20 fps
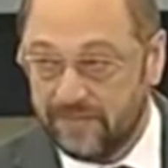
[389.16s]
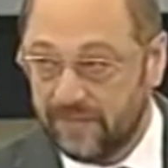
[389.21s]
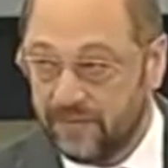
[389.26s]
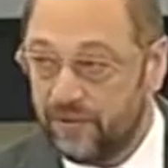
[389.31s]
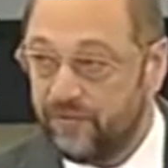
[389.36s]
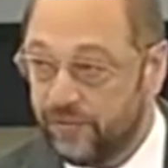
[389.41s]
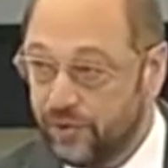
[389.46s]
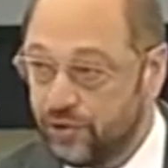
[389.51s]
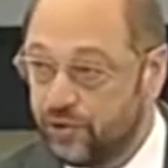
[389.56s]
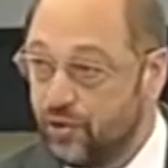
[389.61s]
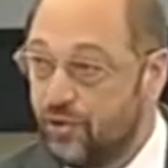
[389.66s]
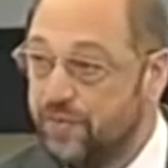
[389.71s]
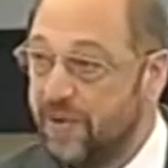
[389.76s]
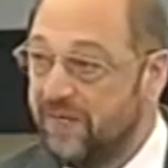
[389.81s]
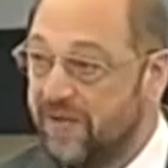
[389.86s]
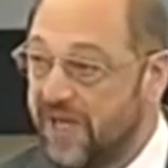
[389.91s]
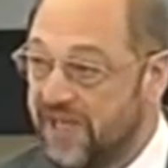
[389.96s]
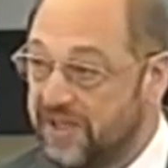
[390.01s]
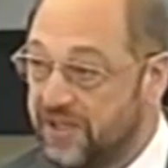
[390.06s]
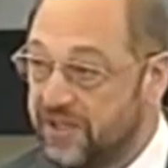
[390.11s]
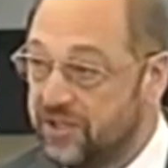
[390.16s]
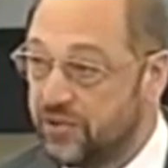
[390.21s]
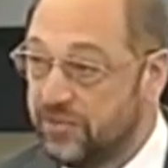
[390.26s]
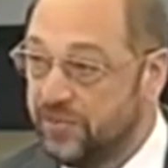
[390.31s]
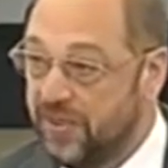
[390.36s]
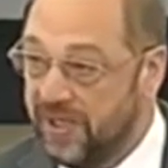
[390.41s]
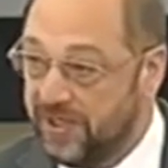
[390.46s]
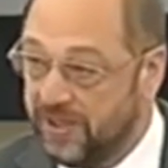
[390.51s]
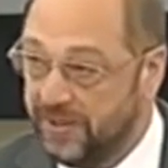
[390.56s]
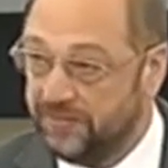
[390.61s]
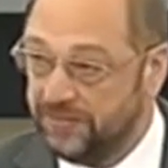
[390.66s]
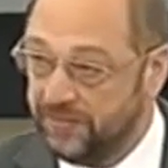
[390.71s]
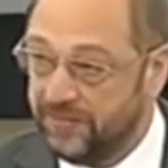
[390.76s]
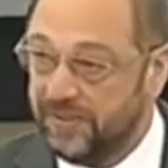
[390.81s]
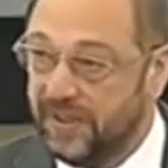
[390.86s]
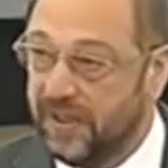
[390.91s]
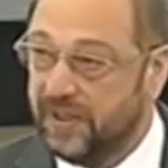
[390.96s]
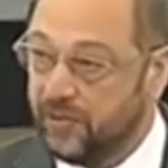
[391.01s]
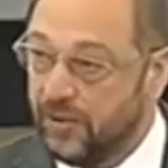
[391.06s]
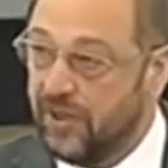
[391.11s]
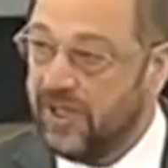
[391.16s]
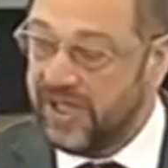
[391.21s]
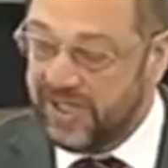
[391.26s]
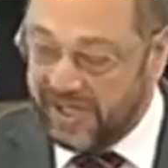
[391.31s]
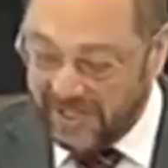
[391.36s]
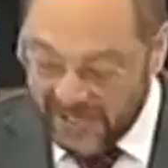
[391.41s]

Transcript: ich versuche mal weiterzumachen. herr kollege